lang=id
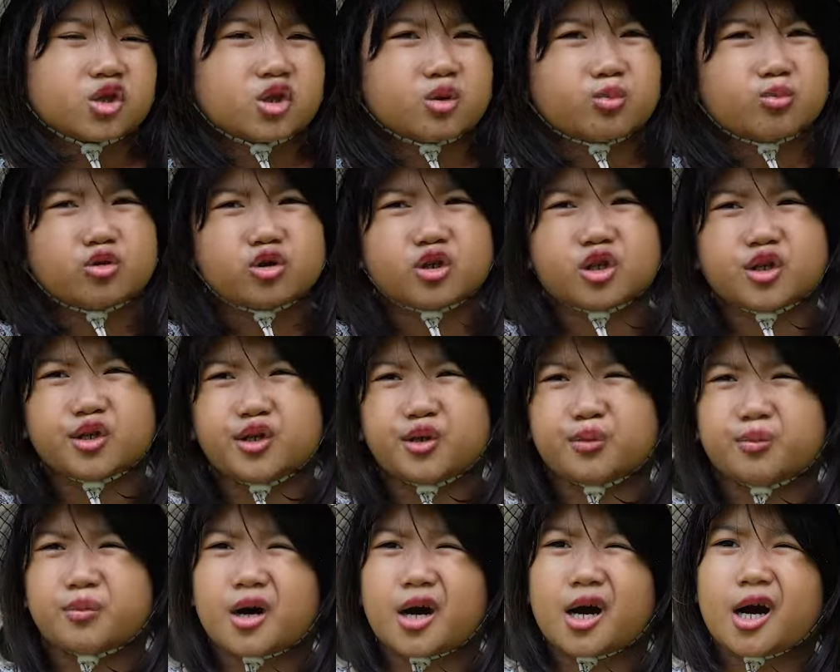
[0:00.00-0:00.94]
Sembunyi
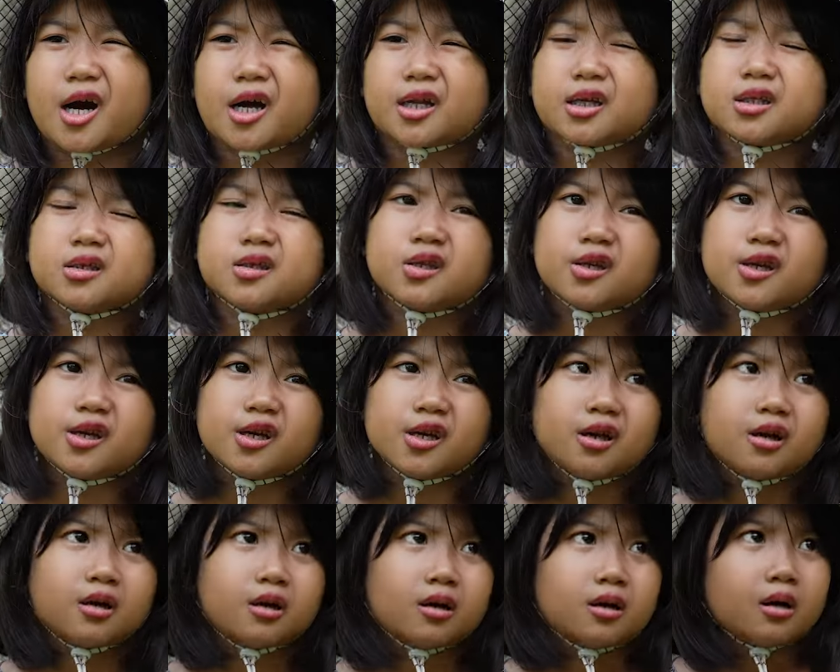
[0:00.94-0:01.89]
di mana sih?
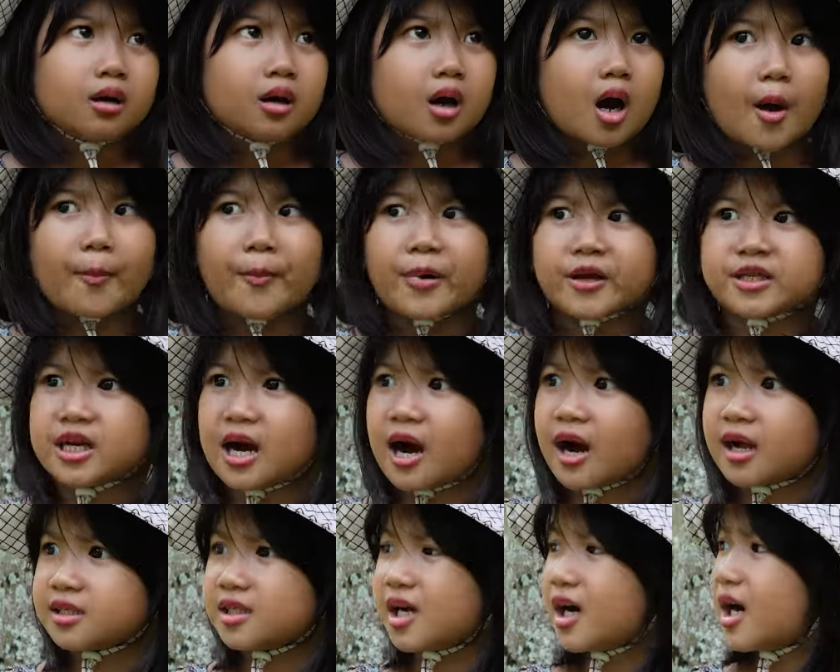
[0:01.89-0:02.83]
Apa
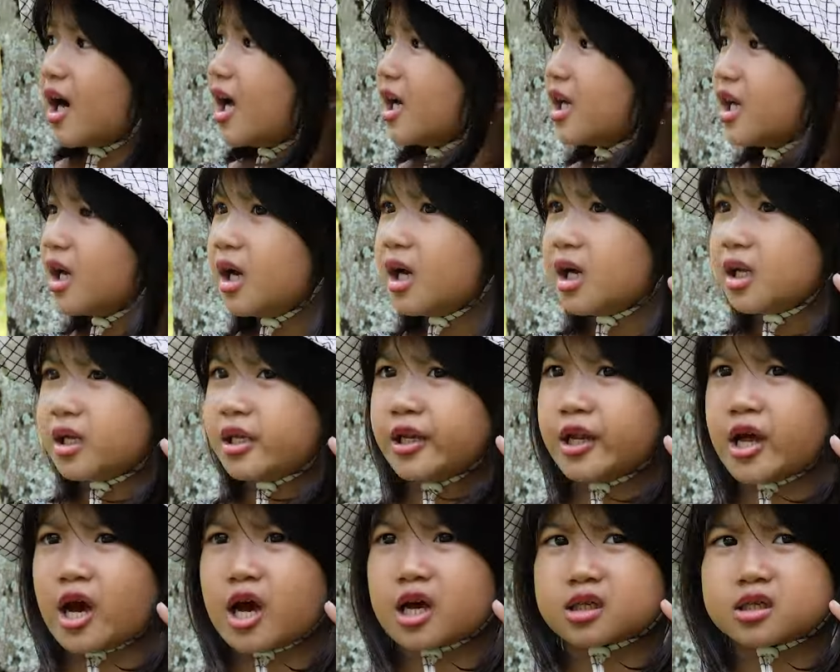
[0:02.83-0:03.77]
jangan-jangan
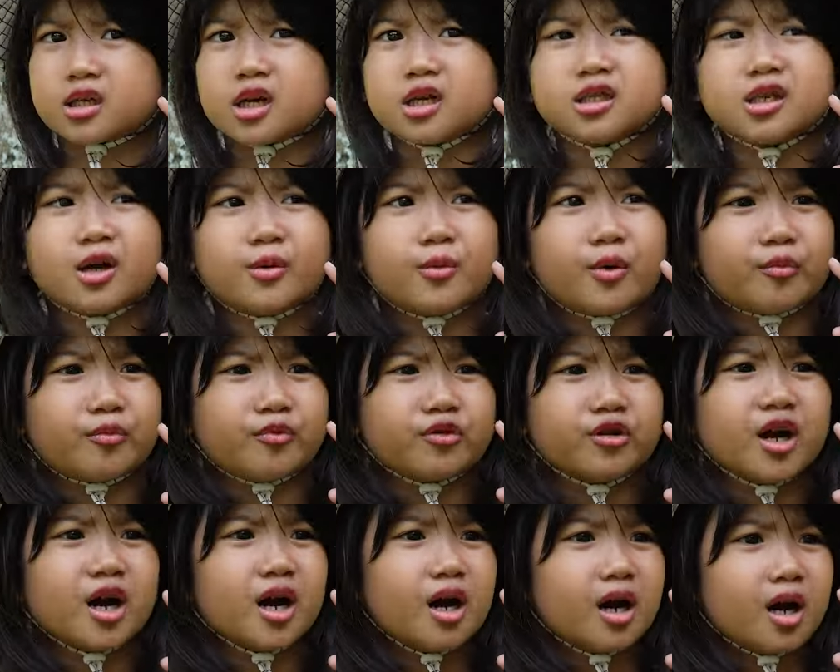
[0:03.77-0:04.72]
Dede Aska sama
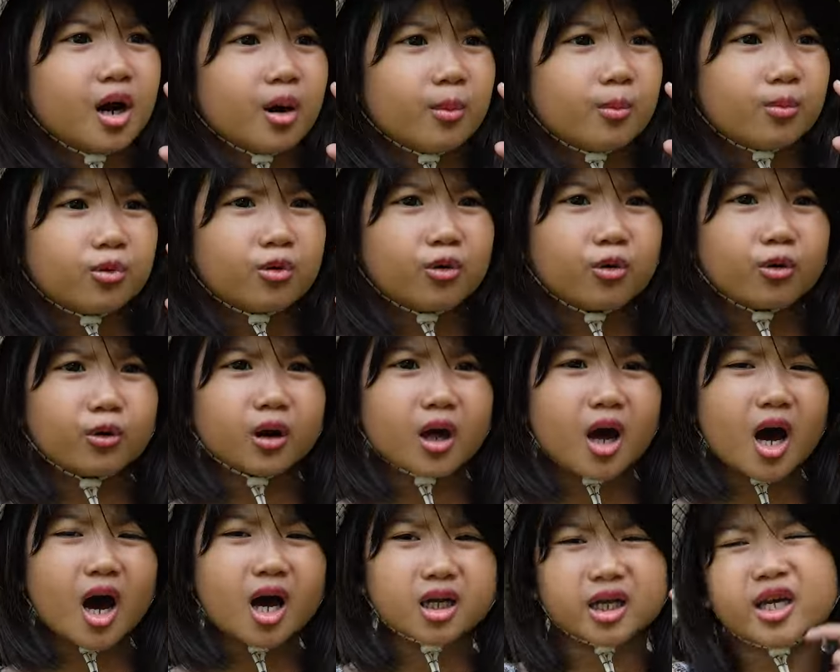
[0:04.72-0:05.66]
Bunda
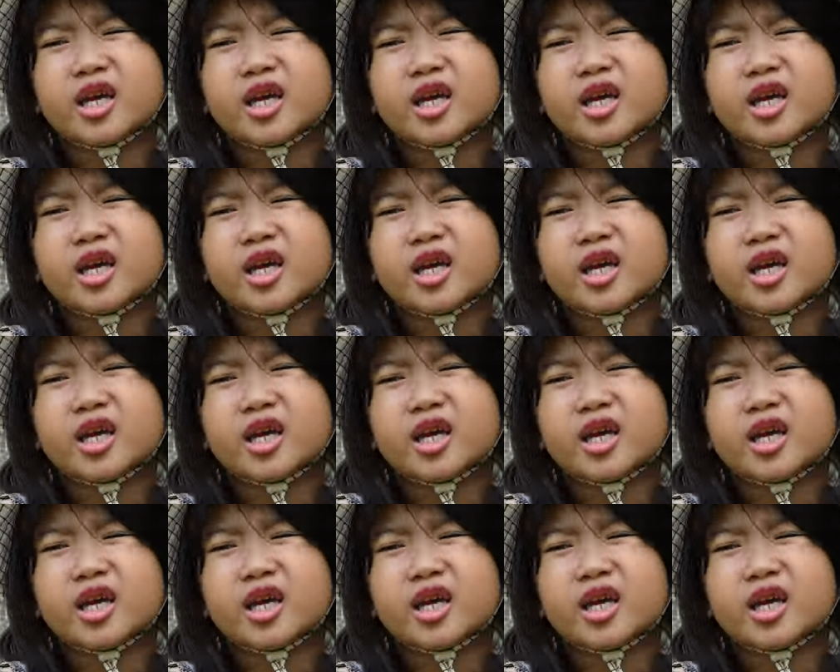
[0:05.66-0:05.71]
pulang?